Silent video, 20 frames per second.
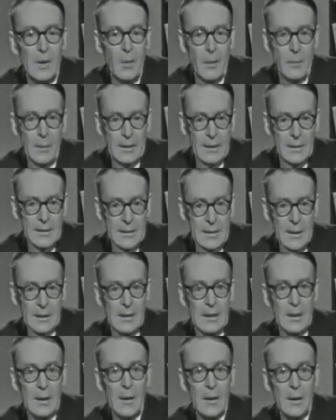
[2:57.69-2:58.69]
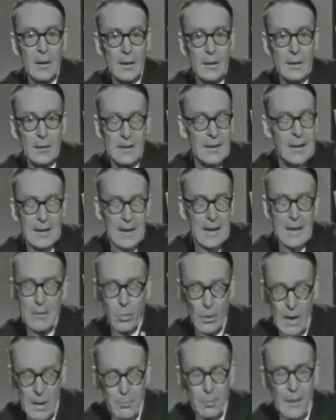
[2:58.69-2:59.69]
Ben maintenant, c'était des
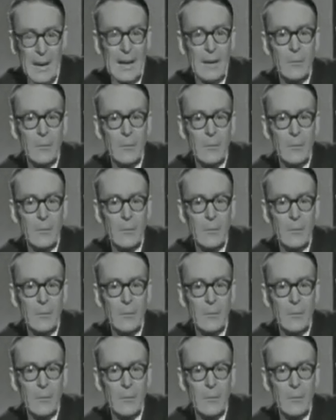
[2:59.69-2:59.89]
boulets pleins.